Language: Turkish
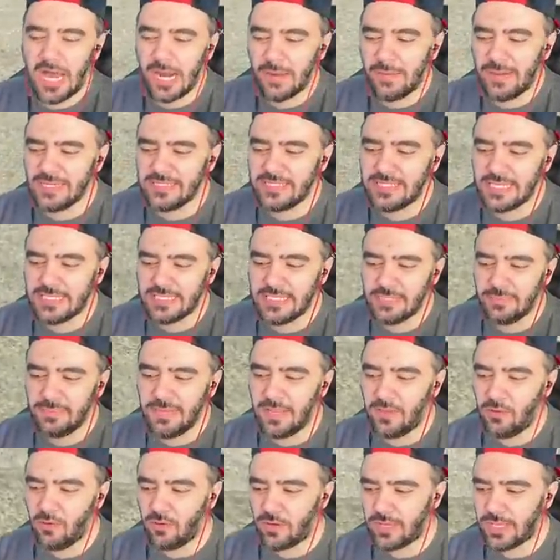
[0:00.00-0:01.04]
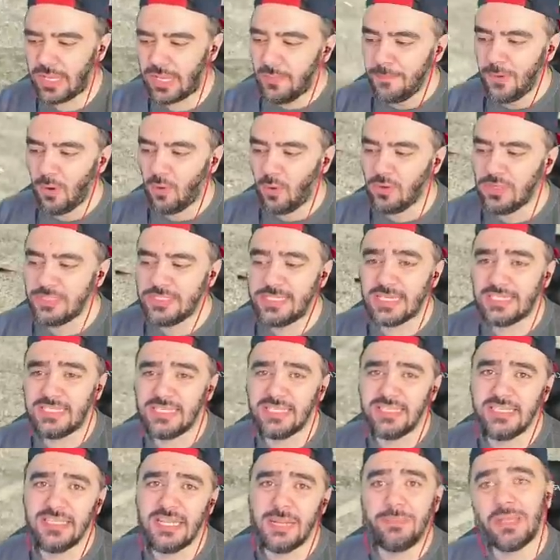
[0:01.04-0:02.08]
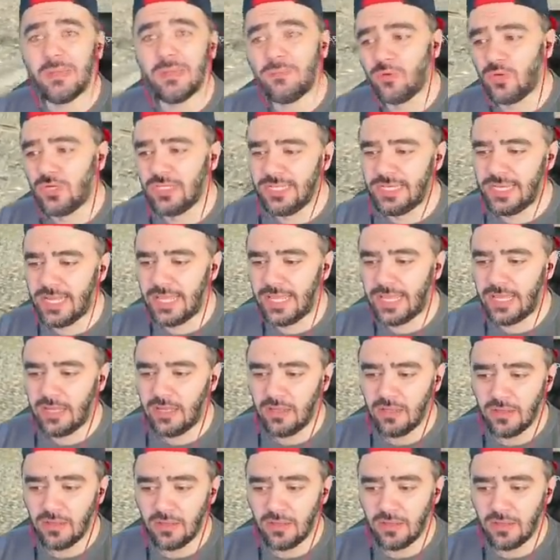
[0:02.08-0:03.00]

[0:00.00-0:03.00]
Arabanın sesi bile yok ya. E onun sesini dinle bir de bunu dinle ya.